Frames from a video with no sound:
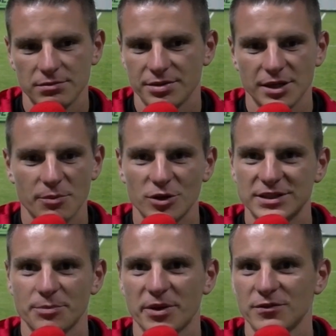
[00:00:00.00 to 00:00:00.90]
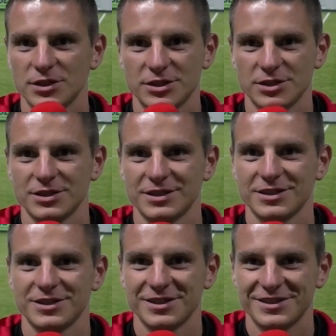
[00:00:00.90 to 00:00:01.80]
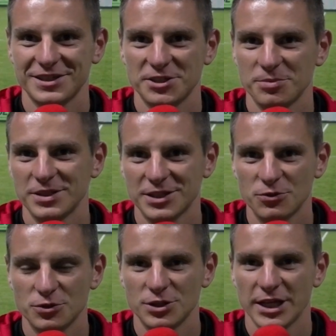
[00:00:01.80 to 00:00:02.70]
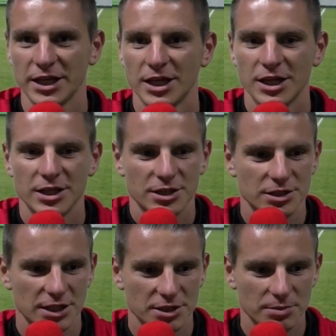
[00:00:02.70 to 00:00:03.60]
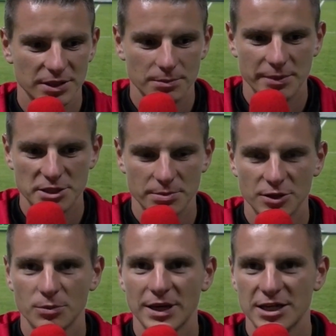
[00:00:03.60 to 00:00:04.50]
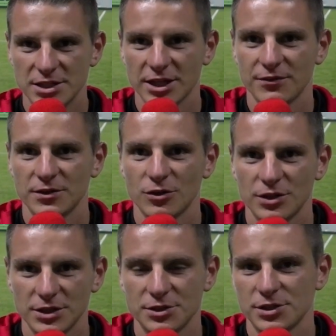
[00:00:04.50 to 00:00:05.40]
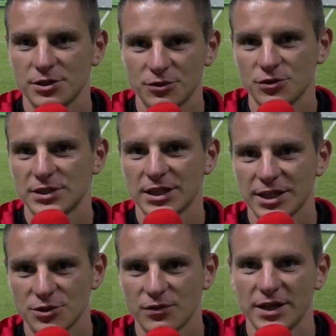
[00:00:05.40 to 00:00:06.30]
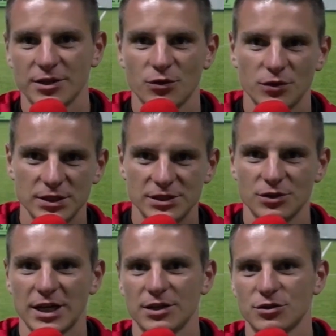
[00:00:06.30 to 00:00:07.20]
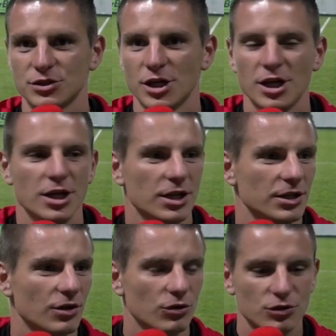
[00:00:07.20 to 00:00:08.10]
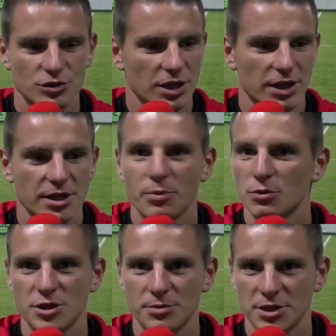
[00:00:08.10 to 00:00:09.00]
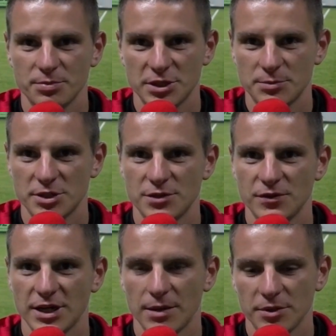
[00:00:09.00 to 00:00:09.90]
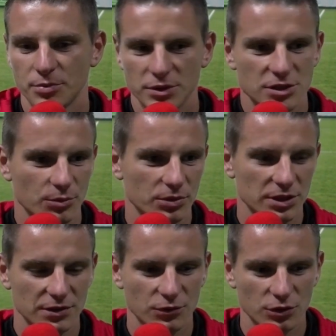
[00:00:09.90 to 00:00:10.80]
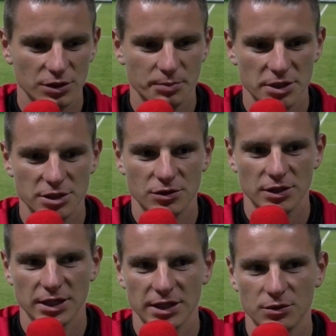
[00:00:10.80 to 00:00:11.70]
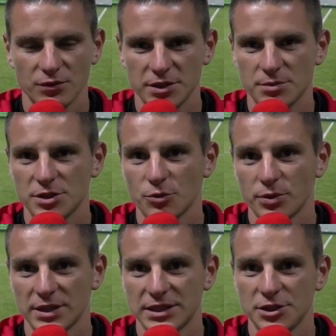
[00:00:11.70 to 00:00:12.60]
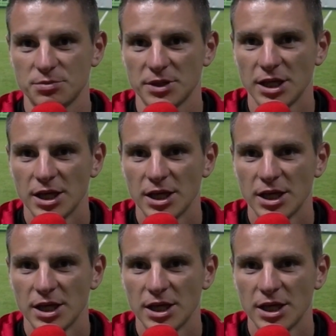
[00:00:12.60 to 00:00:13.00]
I, ja mogę zapewnić e, za siebie i za drużynę, że nasze mecze będą każde tak wyglądać, jeżeli chodzi o zaangażowanie, o wolincjonalność, e, o to, że nie położymy się przed przeciwnikami. Póki co po tych dwóch pierwszych kolejkach uważam, że to pokazaliśmy.